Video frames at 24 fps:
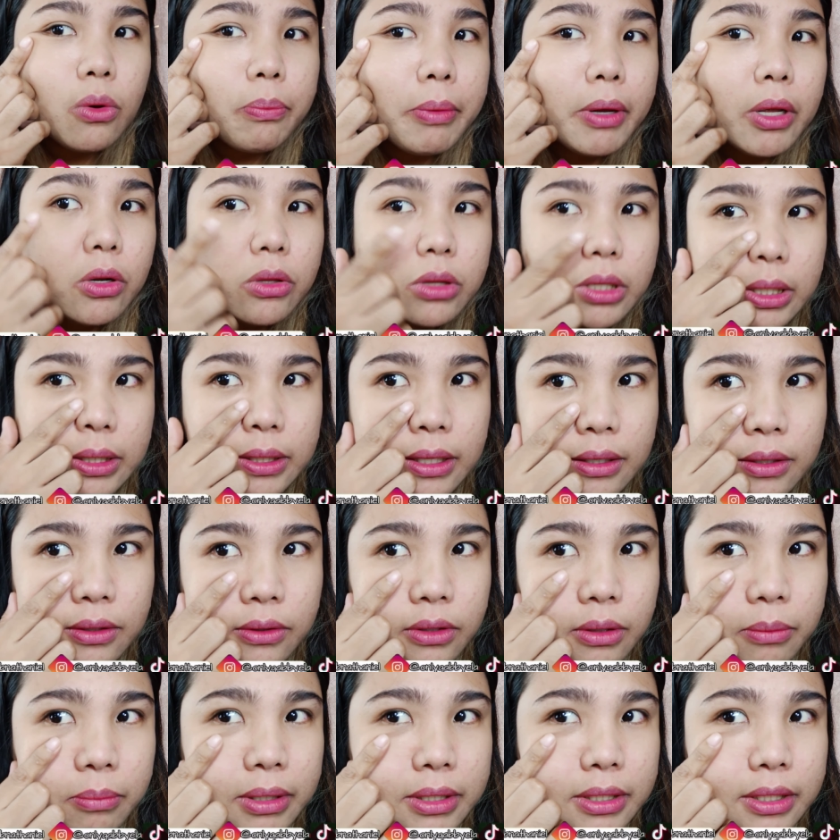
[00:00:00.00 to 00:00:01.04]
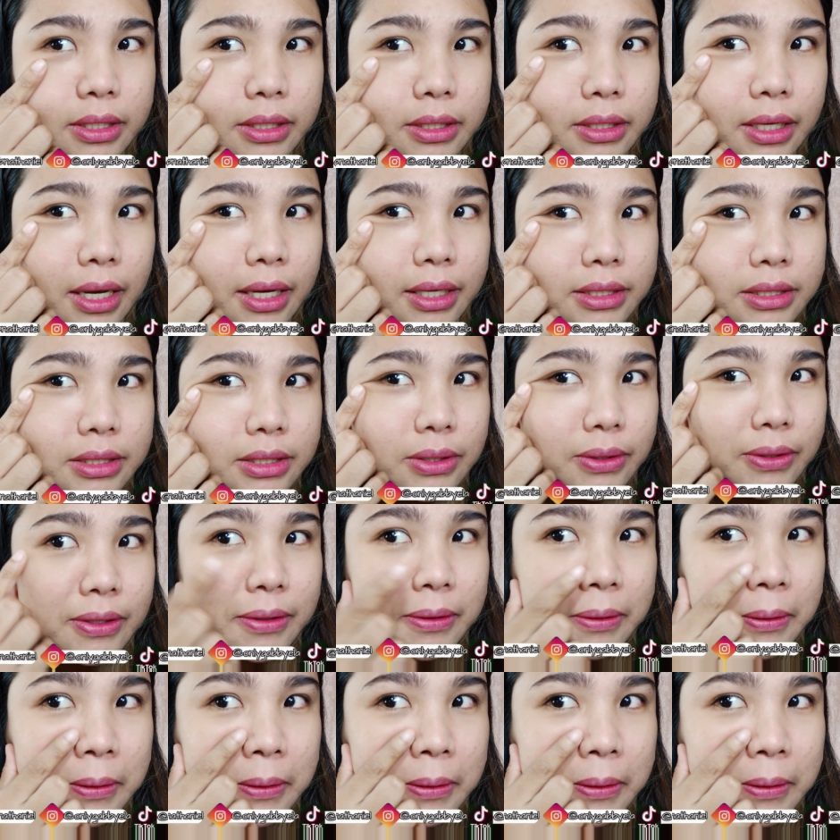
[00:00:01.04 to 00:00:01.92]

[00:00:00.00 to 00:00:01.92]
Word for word: Pero tita nyo naman yan guys. Oh.